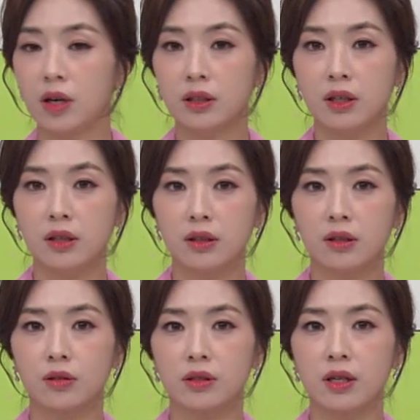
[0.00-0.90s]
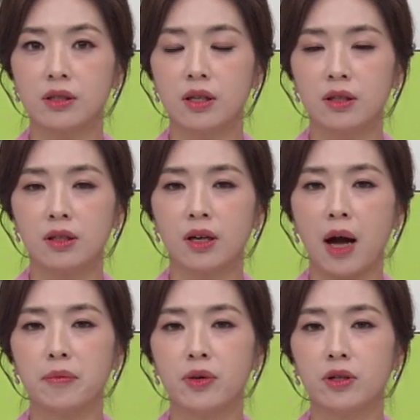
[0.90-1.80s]
하나하나 이렇게 세세히
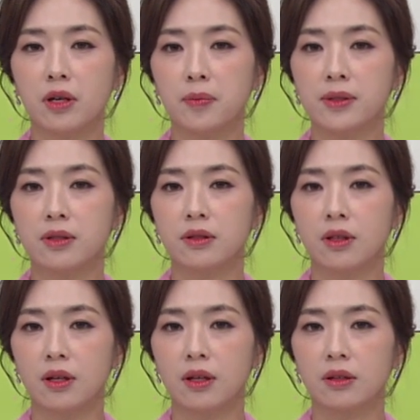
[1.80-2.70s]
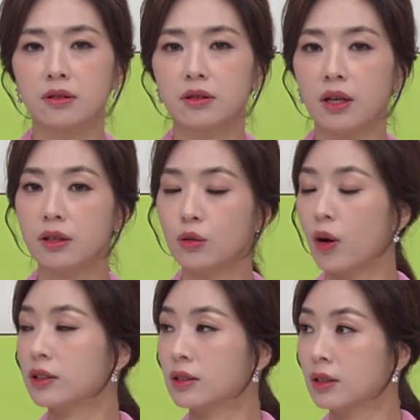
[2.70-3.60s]
감별을 해봤을 때 그 차이는
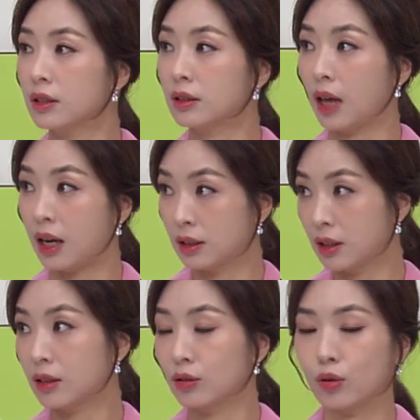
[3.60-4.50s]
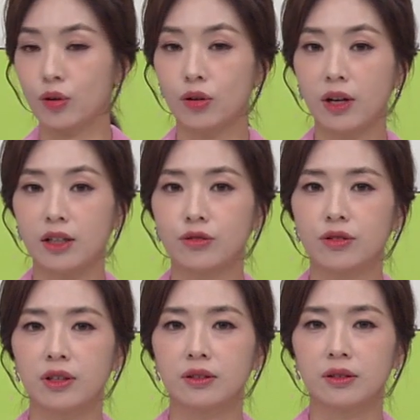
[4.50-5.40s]
확실히 다르다는 걸 알
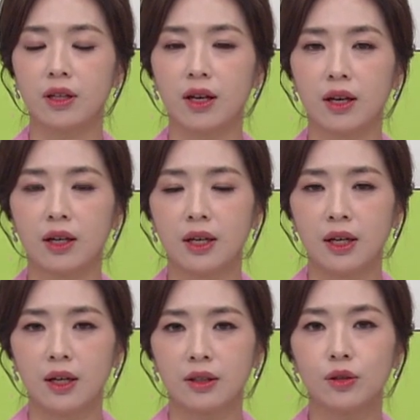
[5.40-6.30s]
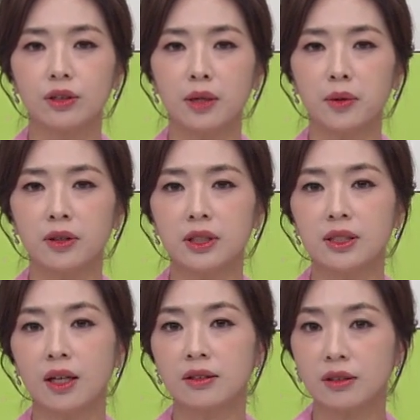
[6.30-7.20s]
수가 있는데 그렇다면
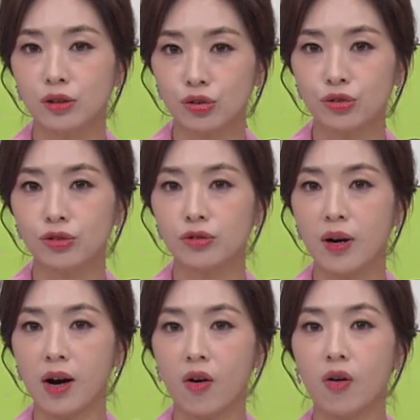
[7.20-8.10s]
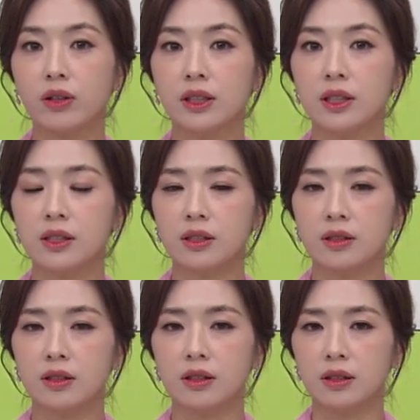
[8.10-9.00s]
이상근 증후군과 허리
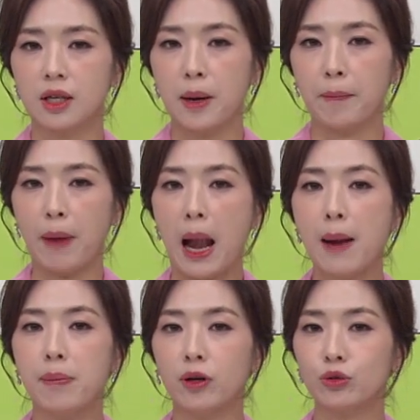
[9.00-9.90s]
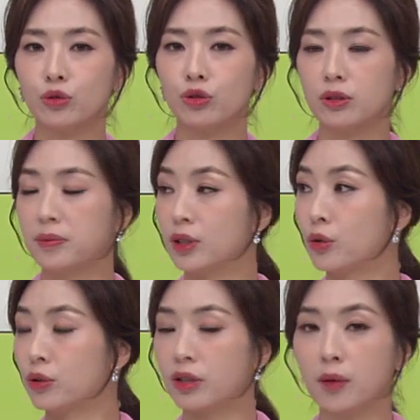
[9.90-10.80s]
디스크 발병률을
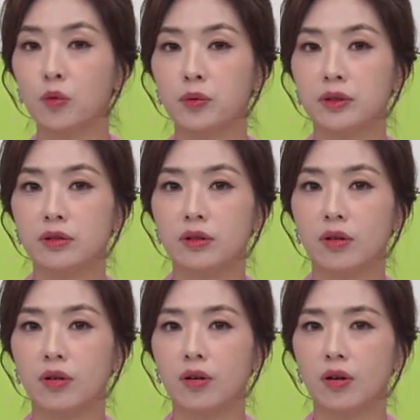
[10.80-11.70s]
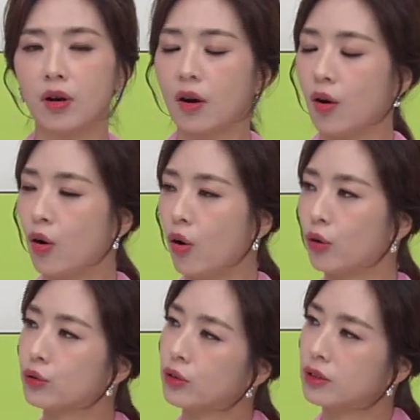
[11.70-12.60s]
비교를 해보면은요.
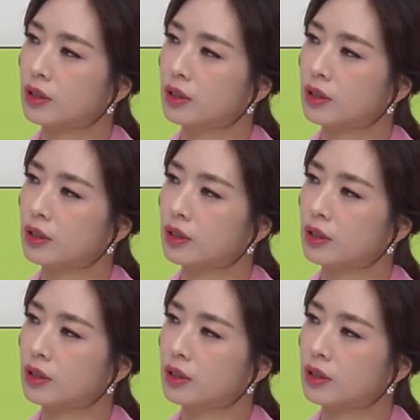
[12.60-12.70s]
어떤